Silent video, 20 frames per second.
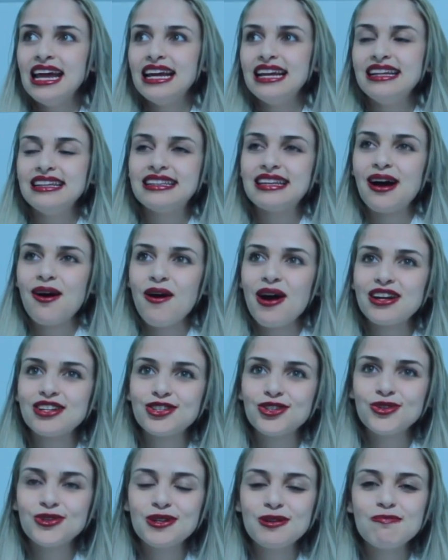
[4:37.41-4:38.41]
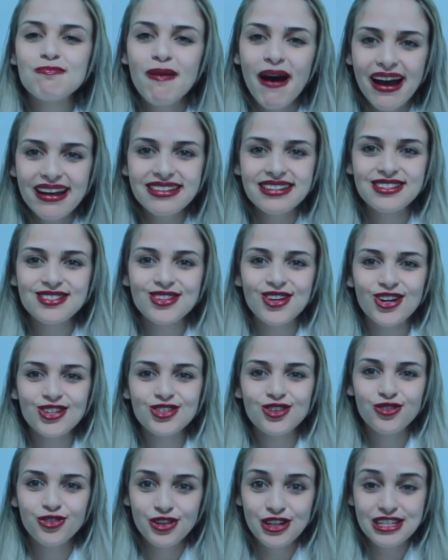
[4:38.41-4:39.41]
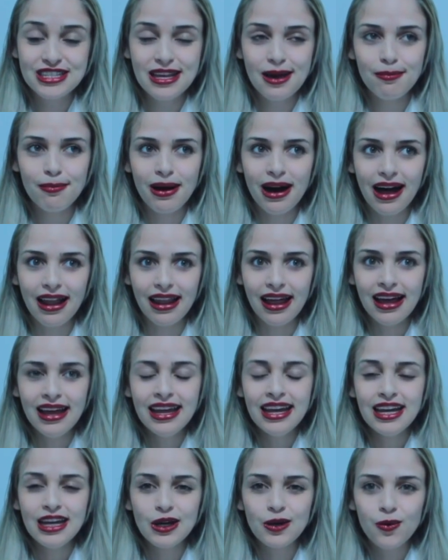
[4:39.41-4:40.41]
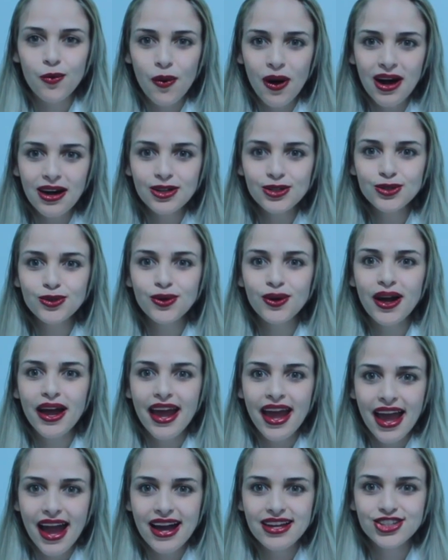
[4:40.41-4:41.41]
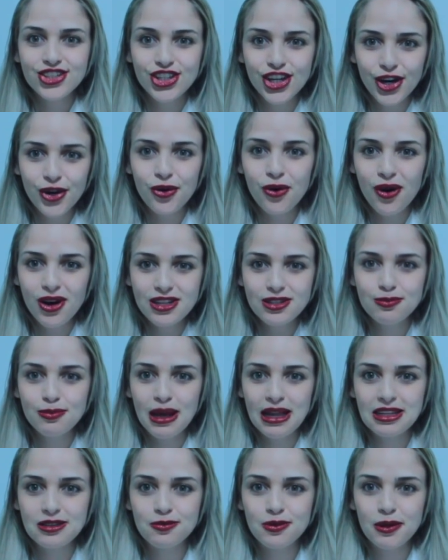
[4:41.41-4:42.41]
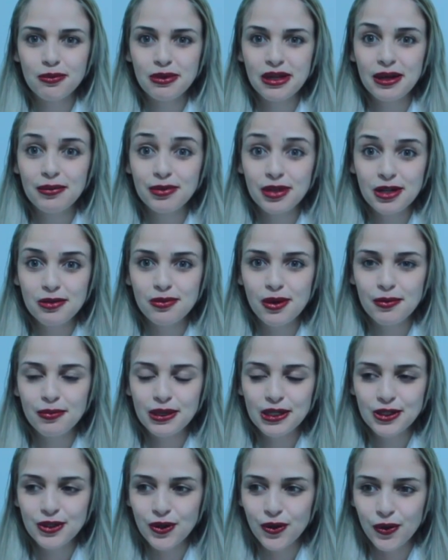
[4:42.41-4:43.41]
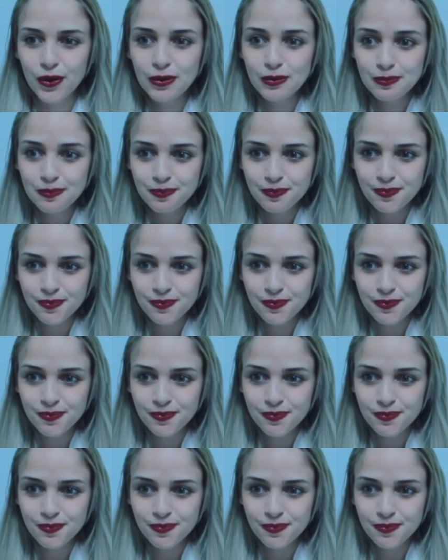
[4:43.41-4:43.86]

Então acho que o que mais exótico foi essa bala. E quando chegou as balas para mim que a minha irmã mandou.